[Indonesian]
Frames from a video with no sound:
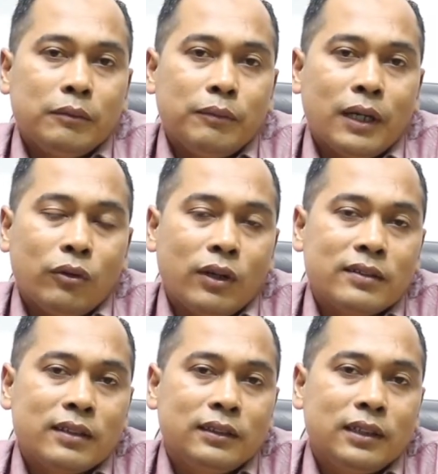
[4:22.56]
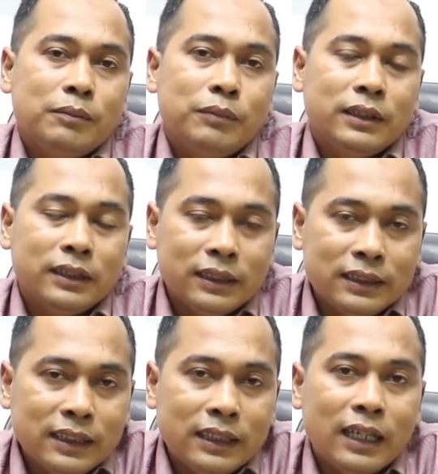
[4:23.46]
bahwasanya
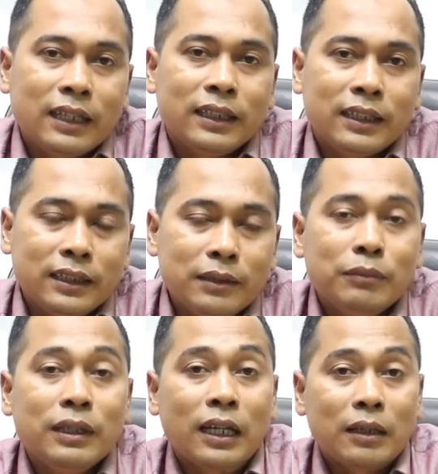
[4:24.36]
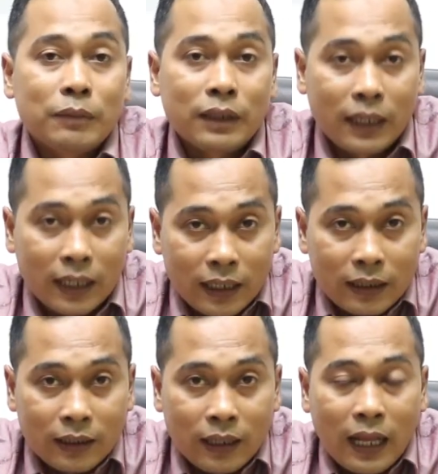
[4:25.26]
penelitian Anda ini
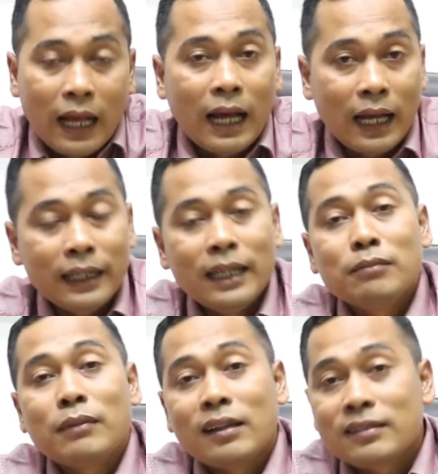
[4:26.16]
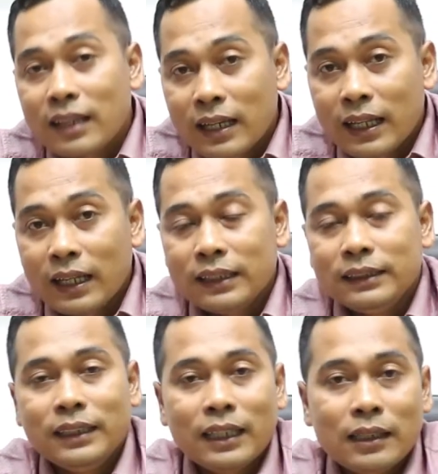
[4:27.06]
benar-benar ada masalah
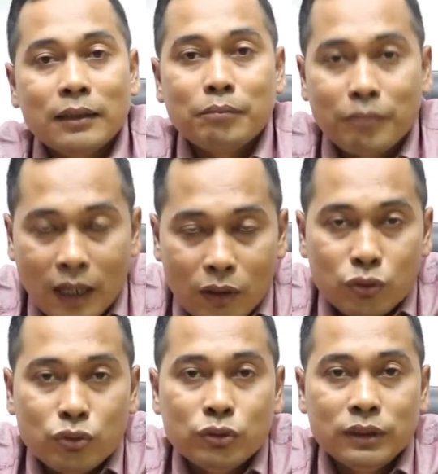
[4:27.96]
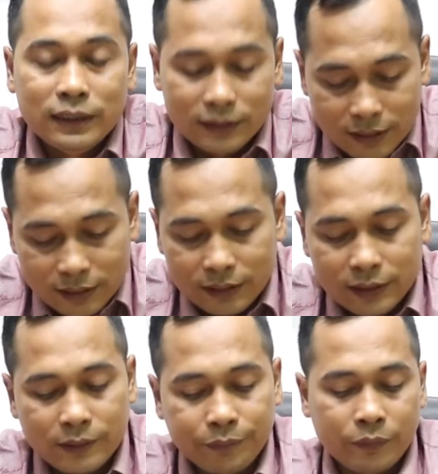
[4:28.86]
yang mau
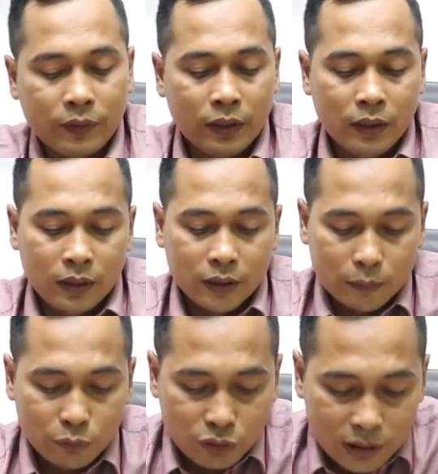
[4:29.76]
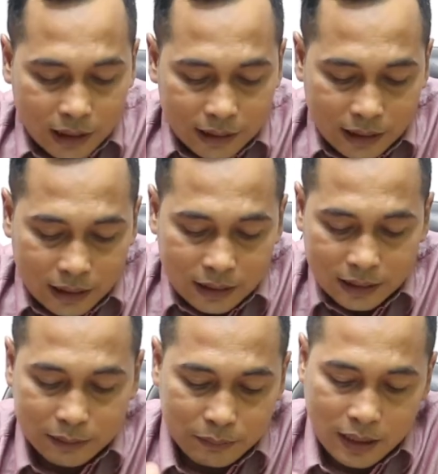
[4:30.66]
diteliti. Kemudian yang
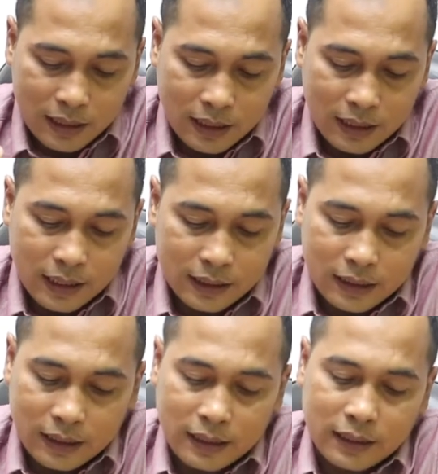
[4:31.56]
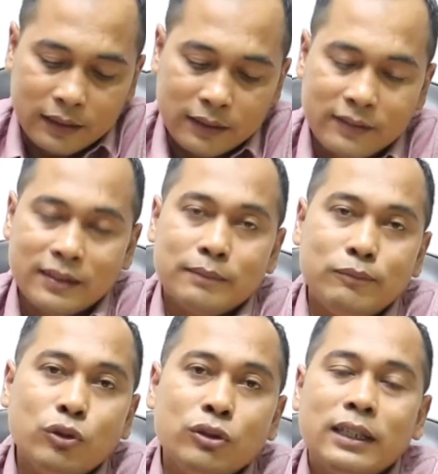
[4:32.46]
kelima adalah
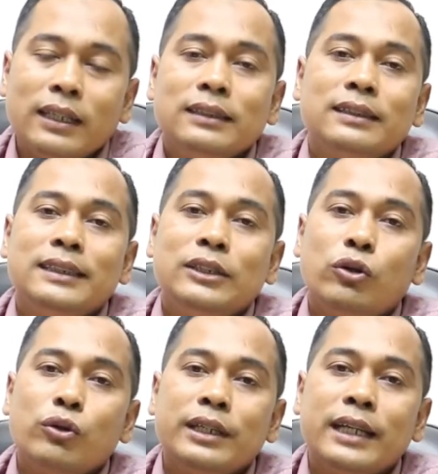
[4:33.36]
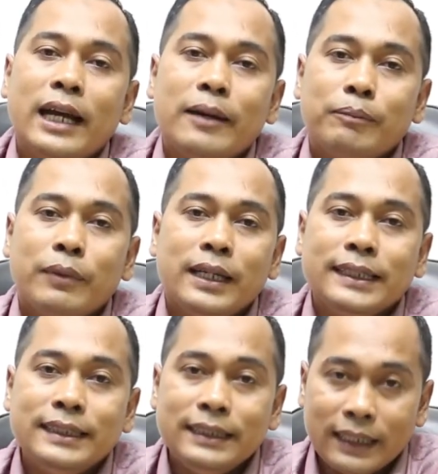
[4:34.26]
sebutkan teori apa
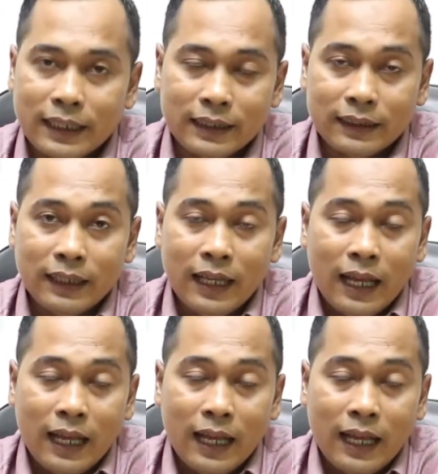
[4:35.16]
yang